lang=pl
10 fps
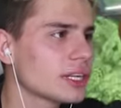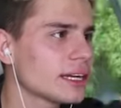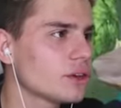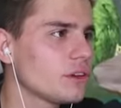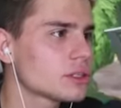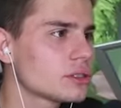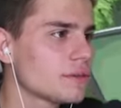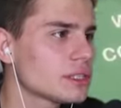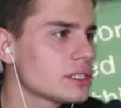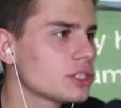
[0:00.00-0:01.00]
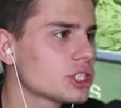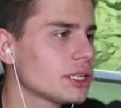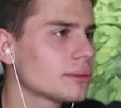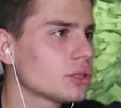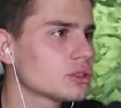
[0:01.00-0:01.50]
że jak wylosuję więcej niż
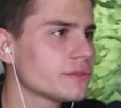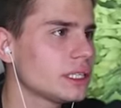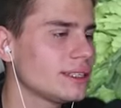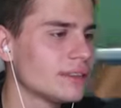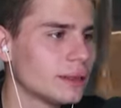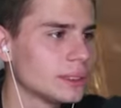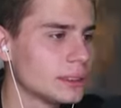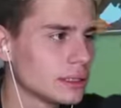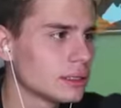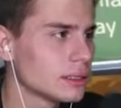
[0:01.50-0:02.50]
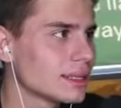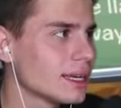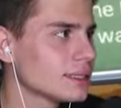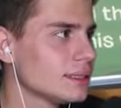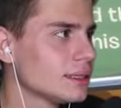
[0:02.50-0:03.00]
7, to już wygrywam.
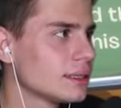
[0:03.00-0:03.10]
Tak?